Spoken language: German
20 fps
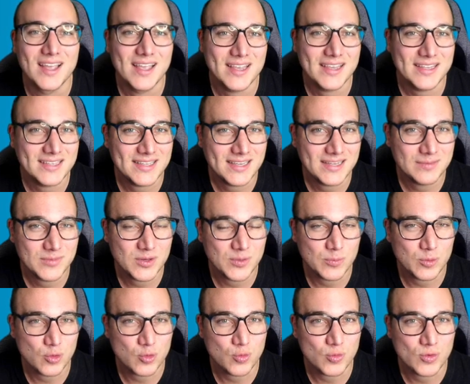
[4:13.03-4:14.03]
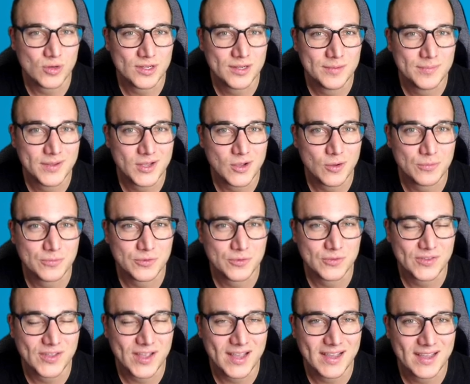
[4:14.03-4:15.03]
In jedem der Module bekommst du
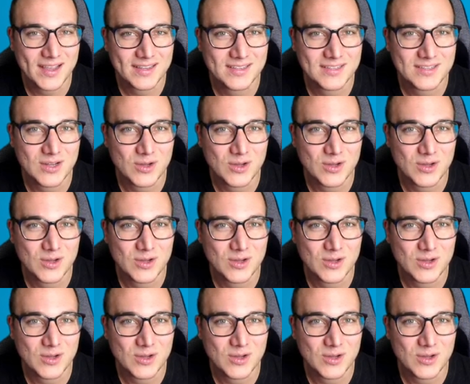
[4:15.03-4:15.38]
zahlreiche